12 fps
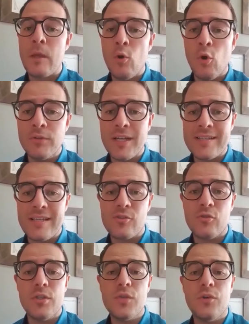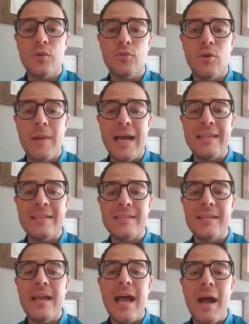Outras ações foram
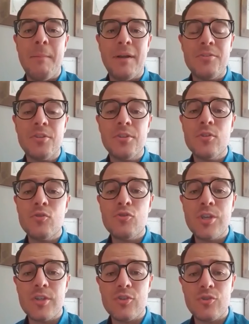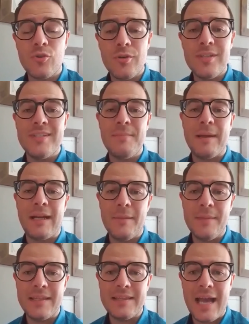tomadas a partir de sugestões de
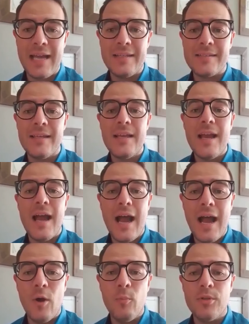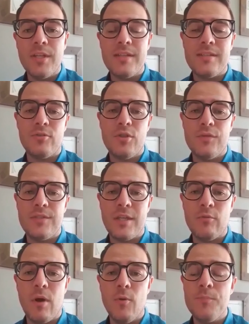parlamentares ao Poder Executivo
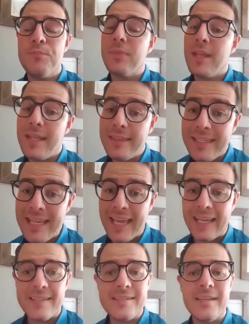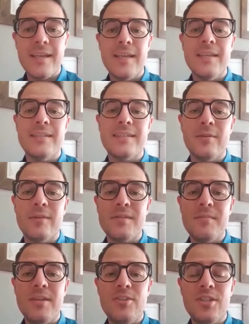Estadual. Entre elas estão
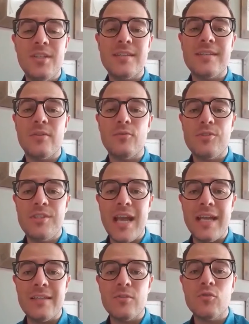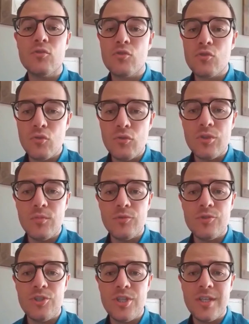as medidas anunciadas nos
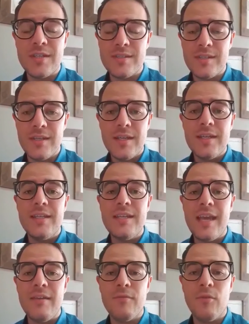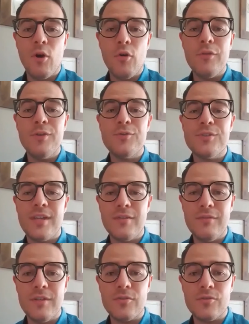últimos dias que envolvem os
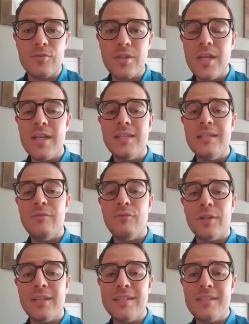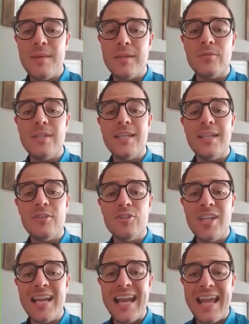serviços de fornecimento de
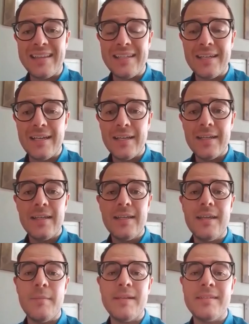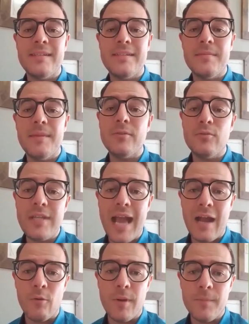energia elétrica e abastecimento de
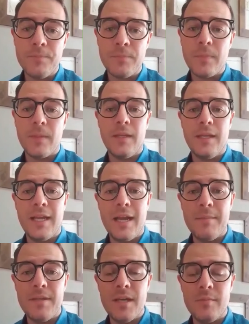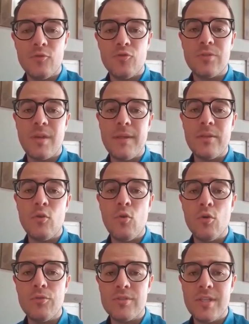água, encaminhamos, juntamente
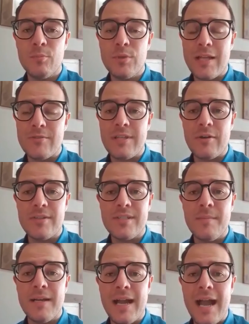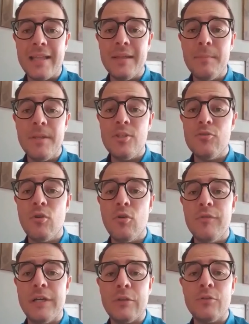com outros deputados da nossa bancada, pedido ao
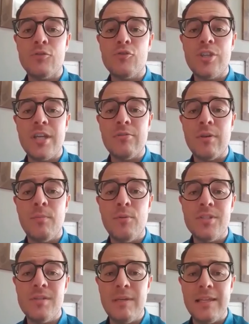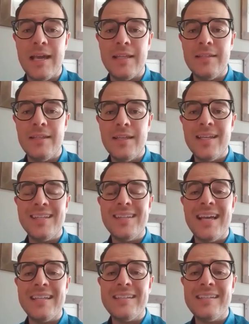governador sugerindo a possibilidade
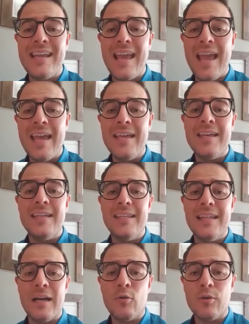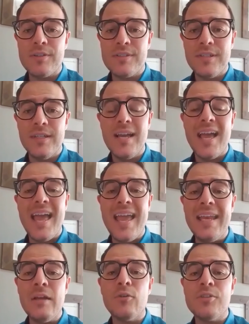da CE e da Corsan
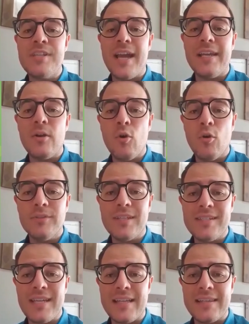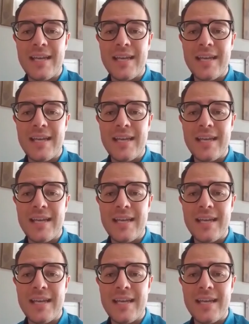renegociarem contas em